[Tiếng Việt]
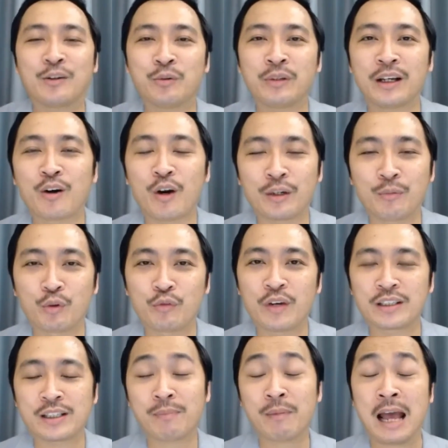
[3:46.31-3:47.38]
cũng có thể gọi là một
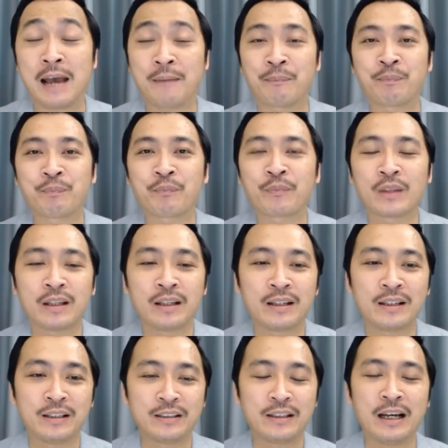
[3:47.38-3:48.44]
việc sắp làm,
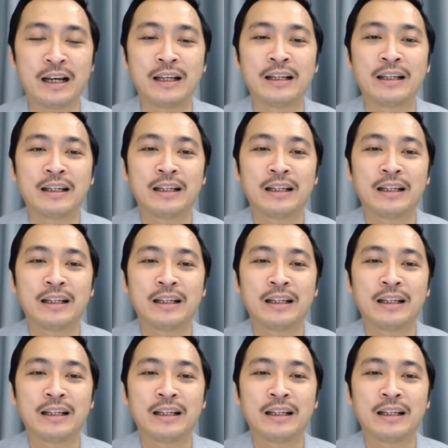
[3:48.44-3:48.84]
được chưa?